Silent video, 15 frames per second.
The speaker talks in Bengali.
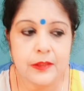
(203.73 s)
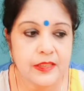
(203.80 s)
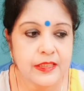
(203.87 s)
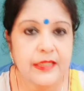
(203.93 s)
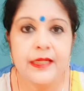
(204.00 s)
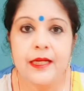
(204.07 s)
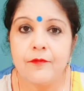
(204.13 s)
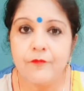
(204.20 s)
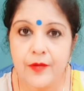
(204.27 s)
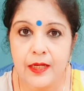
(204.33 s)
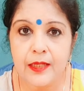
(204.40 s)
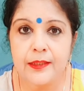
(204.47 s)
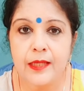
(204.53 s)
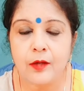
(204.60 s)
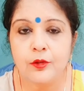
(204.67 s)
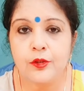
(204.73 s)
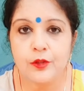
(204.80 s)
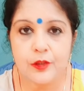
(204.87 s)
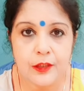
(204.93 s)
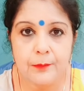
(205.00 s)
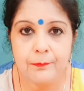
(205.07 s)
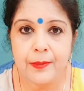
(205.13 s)
ছিঁড়ে ফেলে দাও
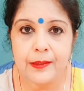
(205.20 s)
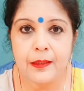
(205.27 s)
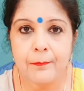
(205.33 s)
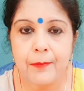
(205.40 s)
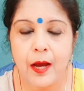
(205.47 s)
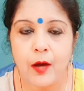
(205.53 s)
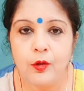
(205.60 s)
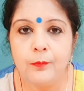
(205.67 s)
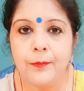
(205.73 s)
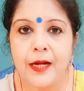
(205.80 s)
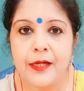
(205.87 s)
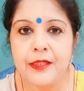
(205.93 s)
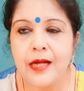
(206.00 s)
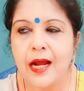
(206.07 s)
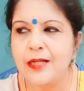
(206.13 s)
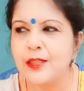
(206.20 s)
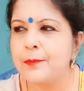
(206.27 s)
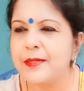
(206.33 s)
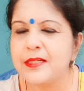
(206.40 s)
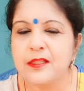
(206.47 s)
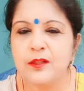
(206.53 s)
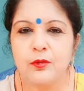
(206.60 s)
যদি নিম পাতা পাও বাড়ির
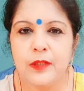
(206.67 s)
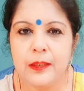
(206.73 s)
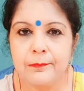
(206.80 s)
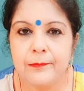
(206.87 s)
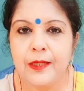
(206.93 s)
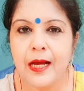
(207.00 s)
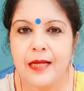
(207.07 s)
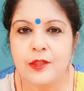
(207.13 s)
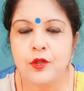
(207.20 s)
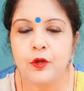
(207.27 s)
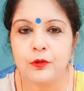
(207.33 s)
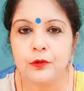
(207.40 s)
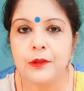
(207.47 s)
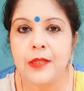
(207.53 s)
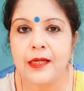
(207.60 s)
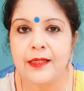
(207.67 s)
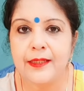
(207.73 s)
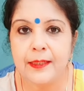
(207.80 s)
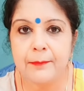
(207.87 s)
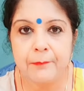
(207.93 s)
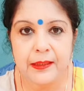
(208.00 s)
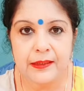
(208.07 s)
আশেপাশে তো নিম গাছ কত থাকে
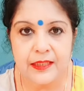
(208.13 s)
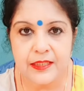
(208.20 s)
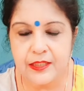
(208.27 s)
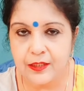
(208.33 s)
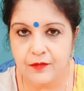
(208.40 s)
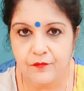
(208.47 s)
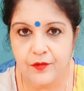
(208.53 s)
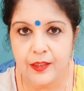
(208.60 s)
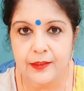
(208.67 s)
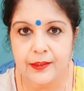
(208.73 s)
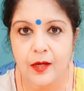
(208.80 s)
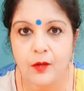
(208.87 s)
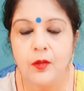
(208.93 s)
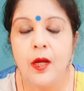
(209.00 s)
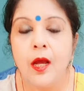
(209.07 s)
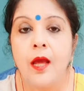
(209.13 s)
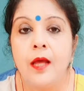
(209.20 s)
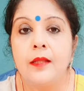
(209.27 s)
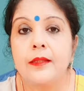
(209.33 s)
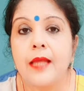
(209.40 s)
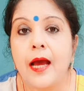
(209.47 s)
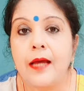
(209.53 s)
নিম পাতা ছিঁড়ে ফেলে দাও
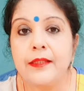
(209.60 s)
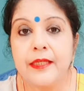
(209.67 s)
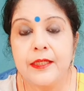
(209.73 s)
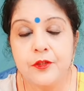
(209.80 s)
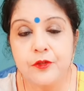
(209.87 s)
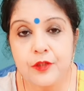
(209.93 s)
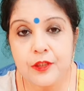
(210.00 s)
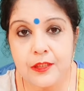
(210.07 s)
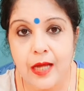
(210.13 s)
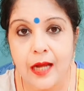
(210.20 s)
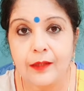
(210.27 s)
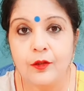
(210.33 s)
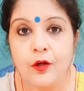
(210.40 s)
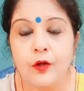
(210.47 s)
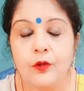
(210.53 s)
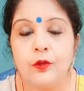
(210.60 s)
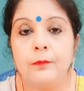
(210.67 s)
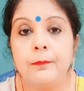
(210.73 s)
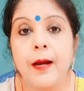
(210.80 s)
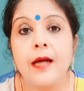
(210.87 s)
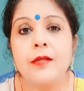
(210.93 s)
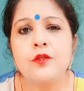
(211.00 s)
তা দিয়ে যদি চান করো
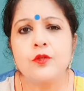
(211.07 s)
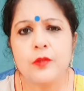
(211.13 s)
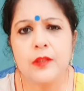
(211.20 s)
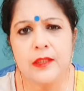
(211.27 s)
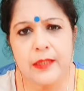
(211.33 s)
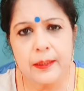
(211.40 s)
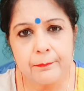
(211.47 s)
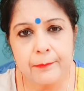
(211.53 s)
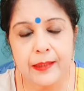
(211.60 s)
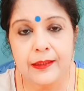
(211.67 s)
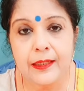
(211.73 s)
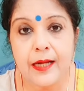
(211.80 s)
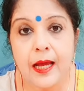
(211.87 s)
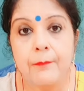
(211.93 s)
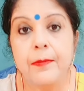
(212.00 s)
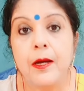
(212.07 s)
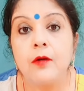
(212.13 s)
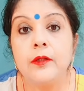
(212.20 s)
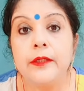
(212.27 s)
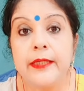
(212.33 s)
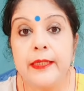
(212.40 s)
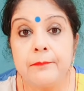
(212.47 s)
বা যদি নিম পাতা না পাও
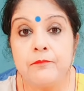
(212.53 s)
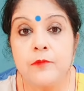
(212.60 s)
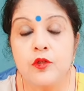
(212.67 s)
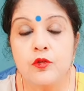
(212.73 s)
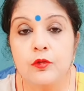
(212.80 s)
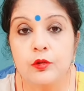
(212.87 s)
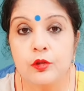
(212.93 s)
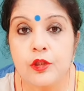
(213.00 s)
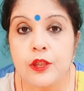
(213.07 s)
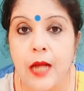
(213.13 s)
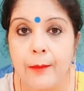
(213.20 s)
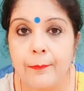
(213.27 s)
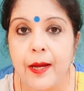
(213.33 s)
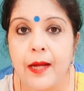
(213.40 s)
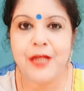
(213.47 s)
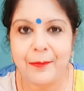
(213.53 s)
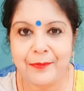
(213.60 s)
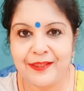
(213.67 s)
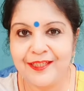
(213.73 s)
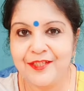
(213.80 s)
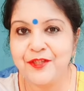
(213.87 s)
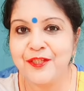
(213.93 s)
নিমযুক্ত সাবান সাবান
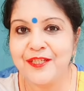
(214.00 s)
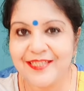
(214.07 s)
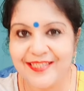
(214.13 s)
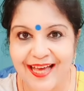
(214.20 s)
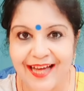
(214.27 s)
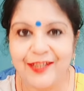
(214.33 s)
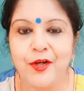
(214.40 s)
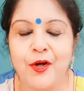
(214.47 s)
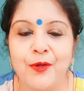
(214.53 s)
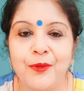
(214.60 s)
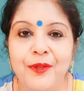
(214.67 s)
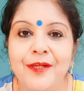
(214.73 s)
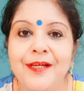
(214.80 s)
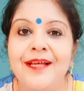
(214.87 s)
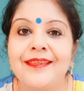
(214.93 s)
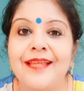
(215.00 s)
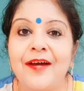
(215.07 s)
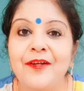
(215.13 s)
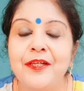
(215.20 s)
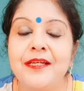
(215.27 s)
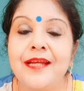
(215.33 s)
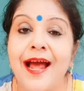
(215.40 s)
দিয়ে যদি স্নান করো
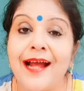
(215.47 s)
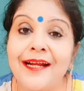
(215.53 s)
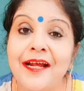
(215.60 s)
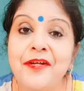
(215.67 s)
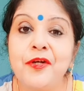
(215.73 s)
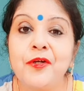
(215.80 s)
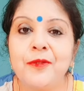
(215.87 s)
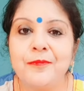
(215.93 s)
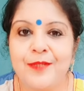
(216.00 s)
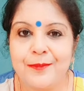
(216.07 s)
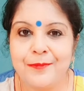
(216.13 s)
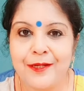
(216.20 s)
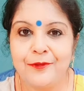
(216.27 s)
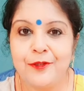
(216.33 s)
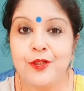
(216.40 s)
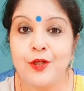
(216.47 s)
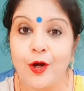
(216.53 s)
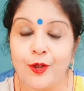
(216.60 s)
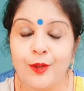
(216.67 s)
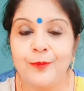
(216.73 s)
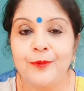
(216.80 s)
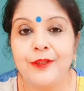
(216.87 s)
তাহলে নানান রকম জীবাণুর
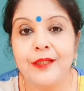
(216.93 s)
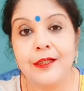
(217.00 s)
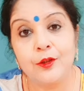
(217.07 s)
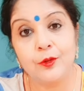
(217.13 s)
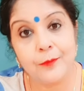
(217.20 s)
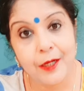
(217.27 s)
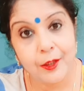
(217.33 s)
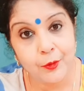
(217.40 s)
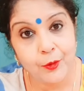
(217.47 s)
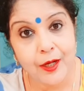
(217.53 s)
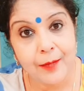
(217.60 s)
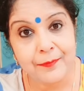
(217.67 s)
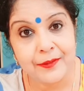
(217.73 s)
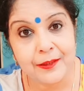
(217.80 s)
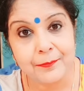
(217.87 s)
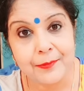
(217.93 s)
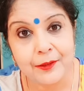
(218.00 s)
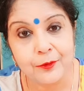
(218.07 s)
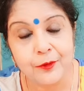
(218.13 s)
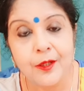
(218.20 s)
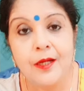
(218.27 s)
সংক্রমণ থেকে তোমরা রক্ষা পেতে পারো